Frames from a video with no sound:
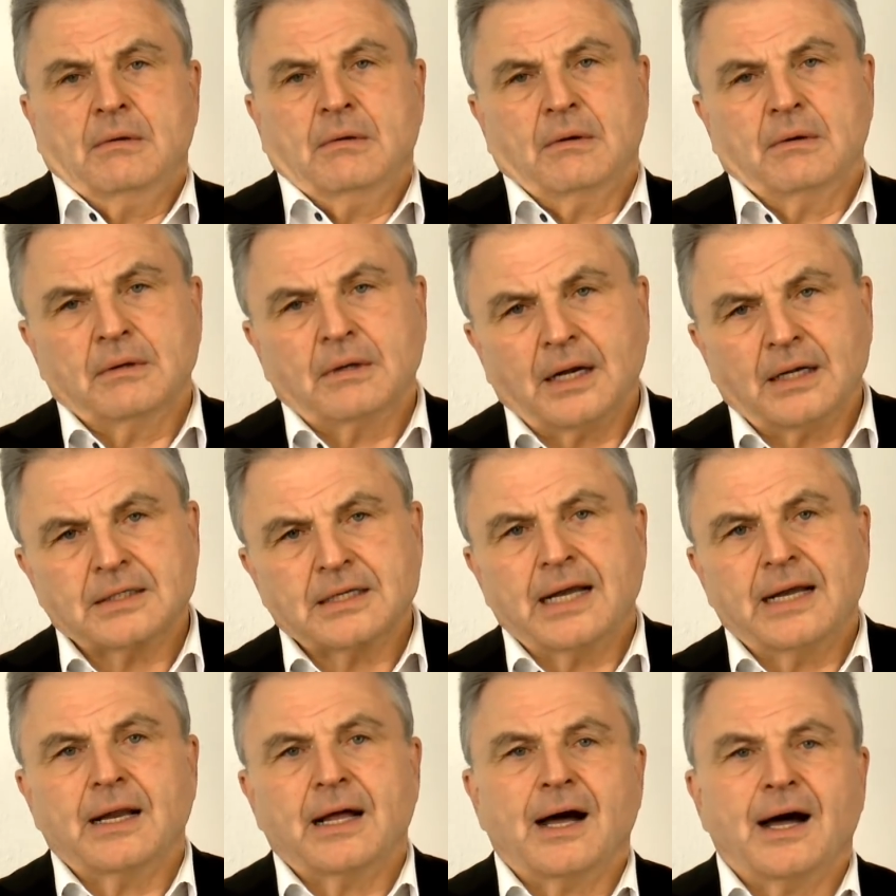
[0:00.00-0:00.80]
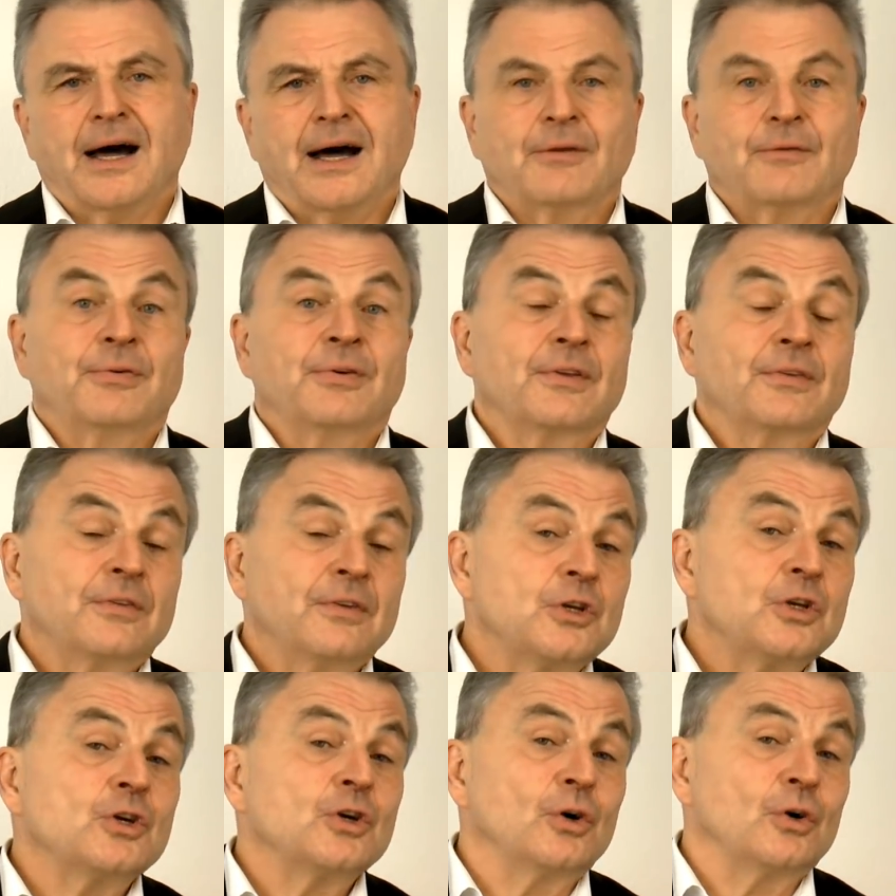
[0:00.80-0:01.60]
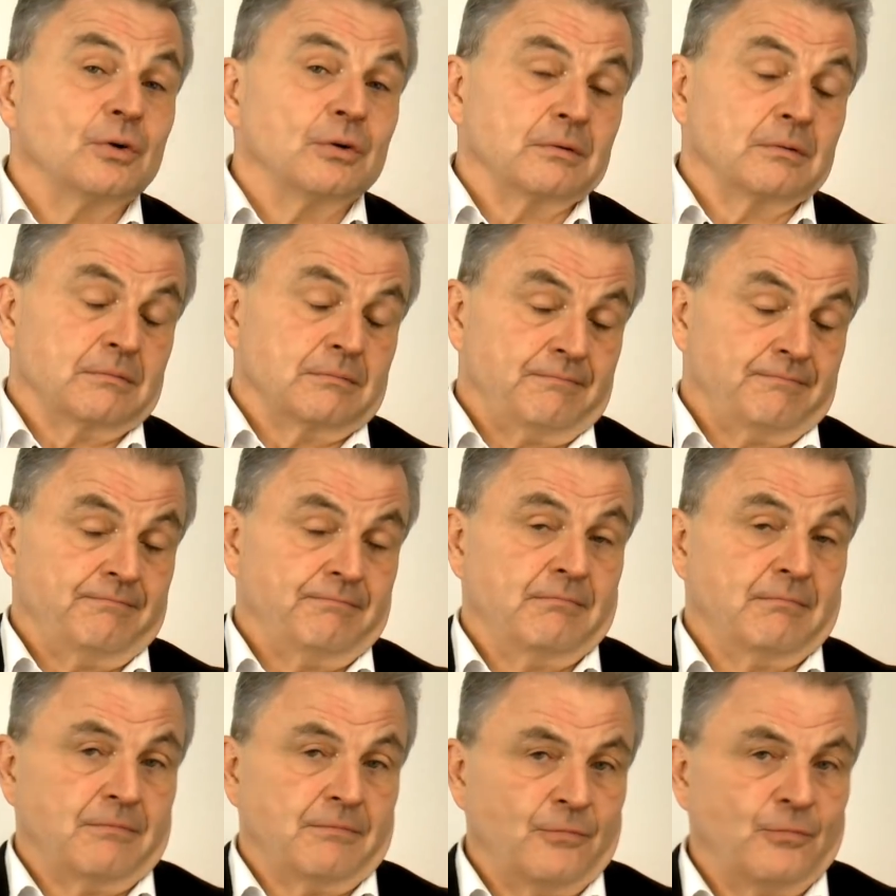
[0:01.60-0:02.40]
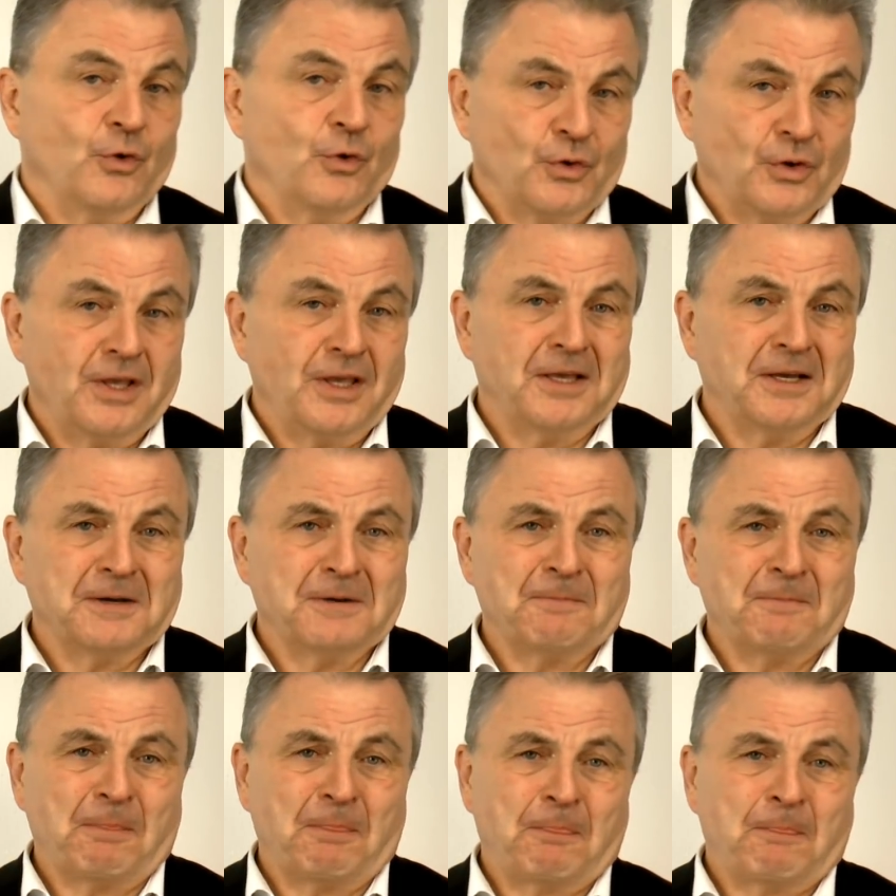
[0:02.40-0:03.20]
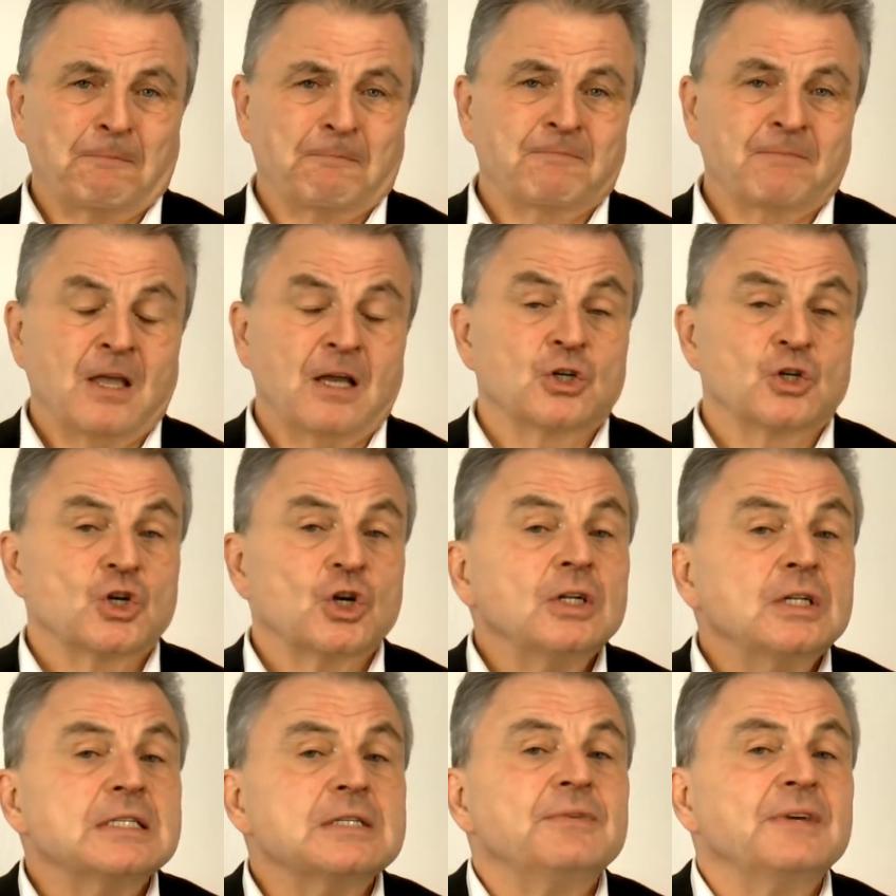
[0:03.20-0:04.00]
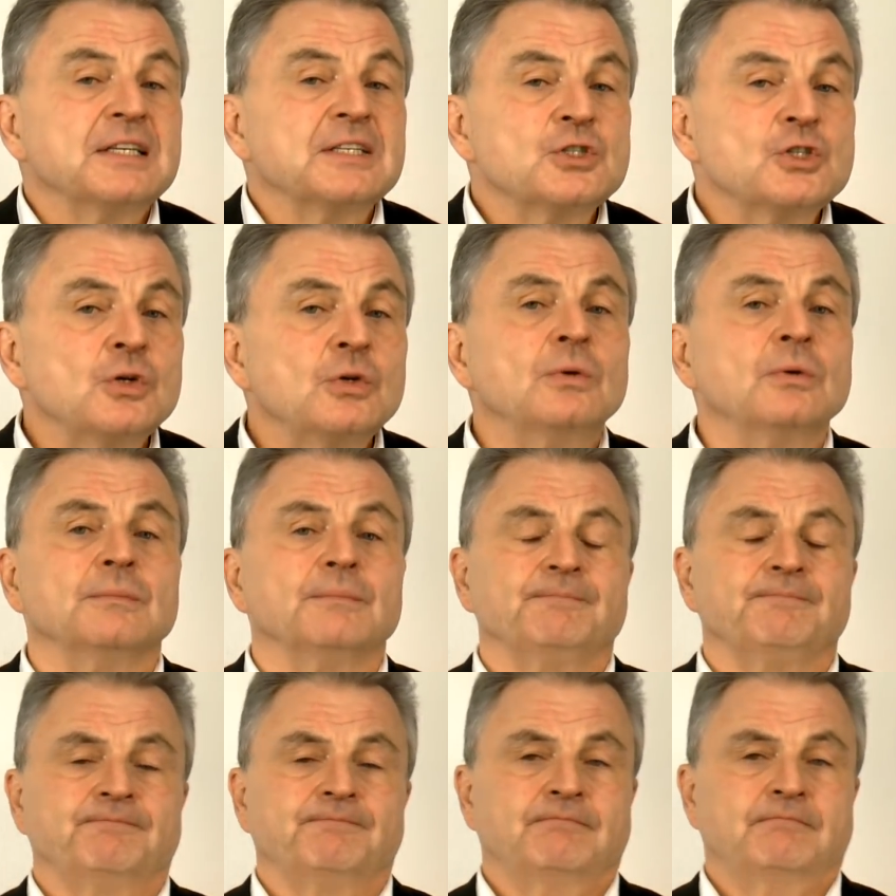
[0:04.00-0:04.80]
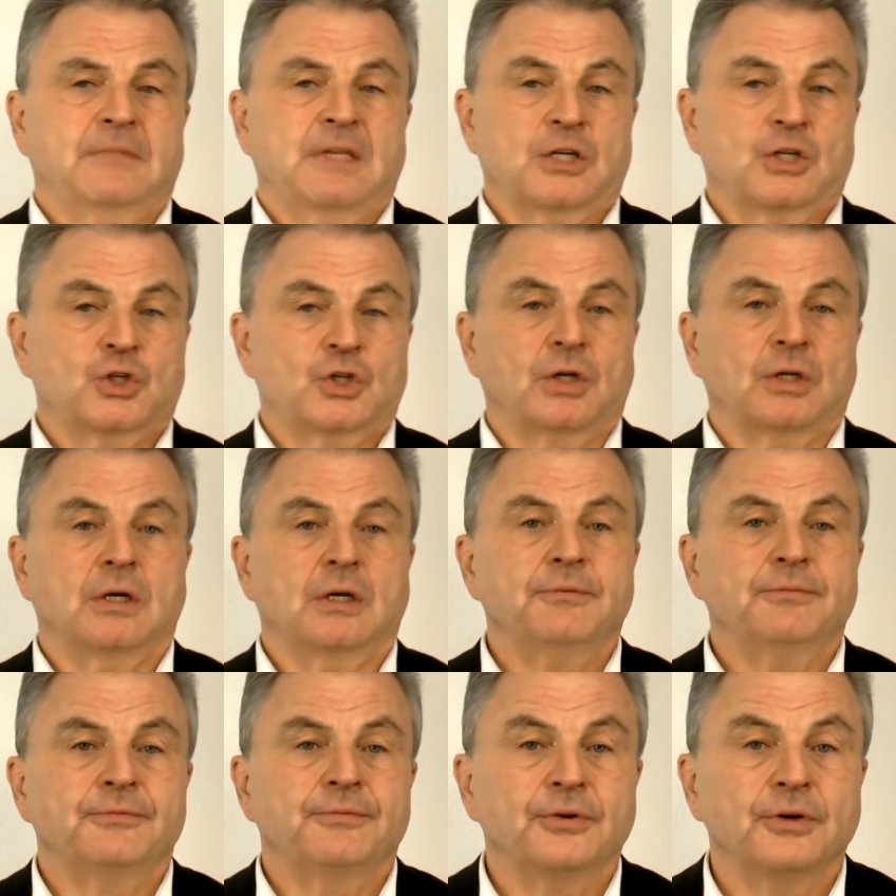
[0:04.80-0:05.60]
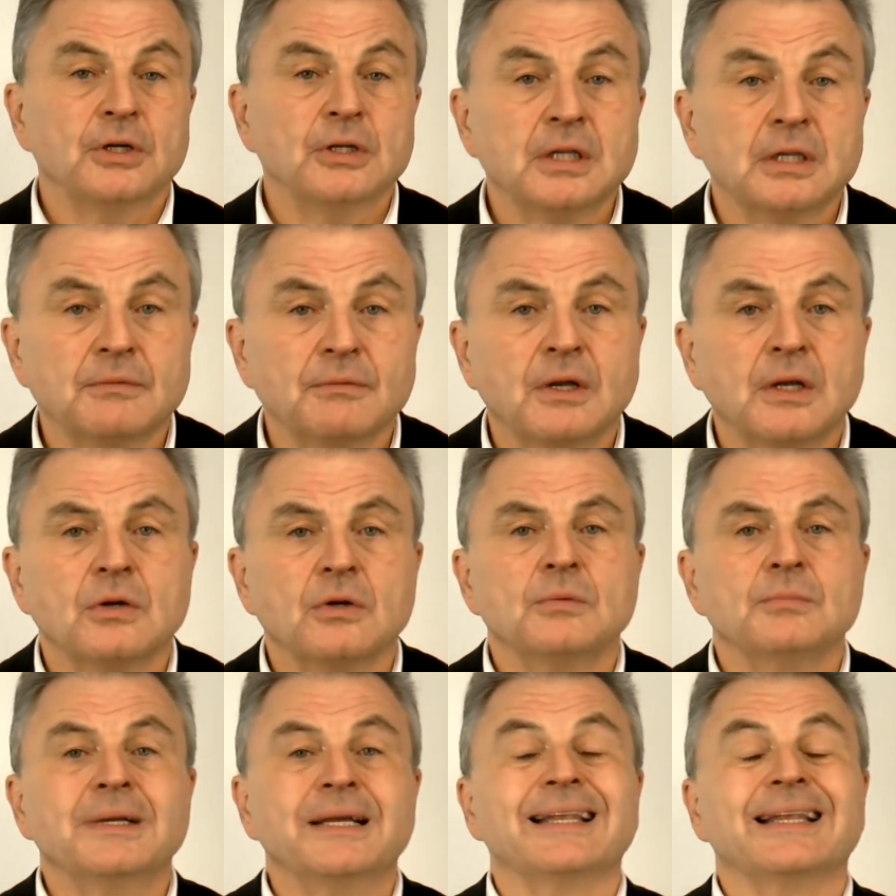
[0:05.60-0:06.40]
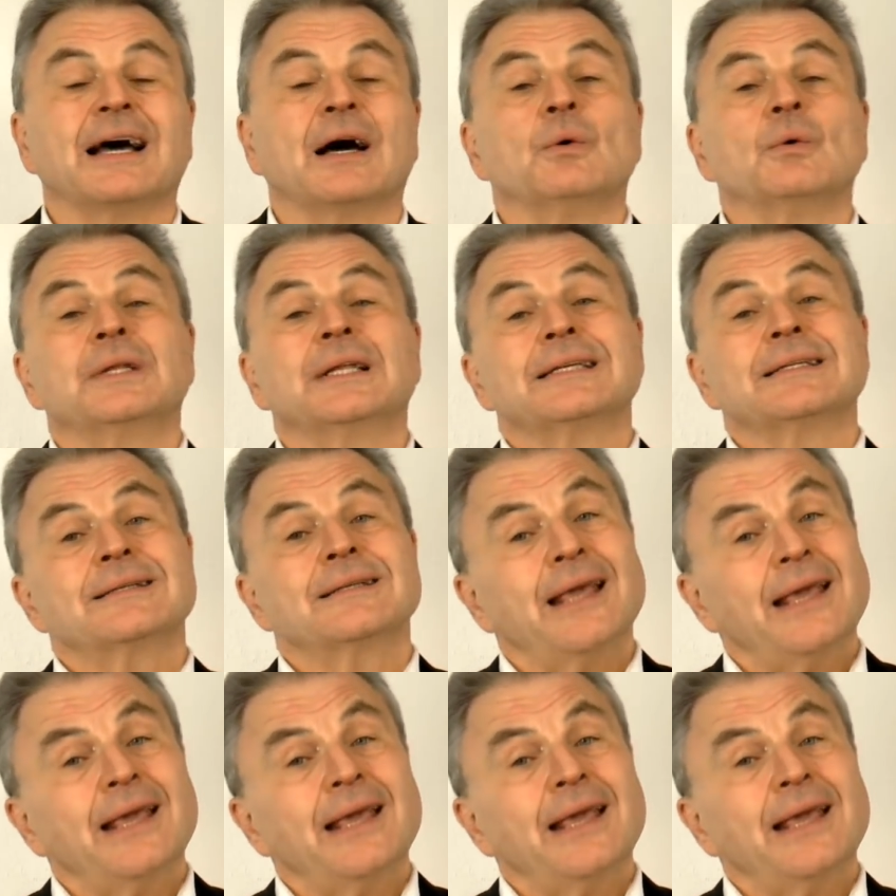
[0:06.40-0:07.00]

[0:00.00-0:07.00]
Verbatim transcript: und als eine Art Versicherung fungieren. Scholz Version der Steuer fördert wiederum genau das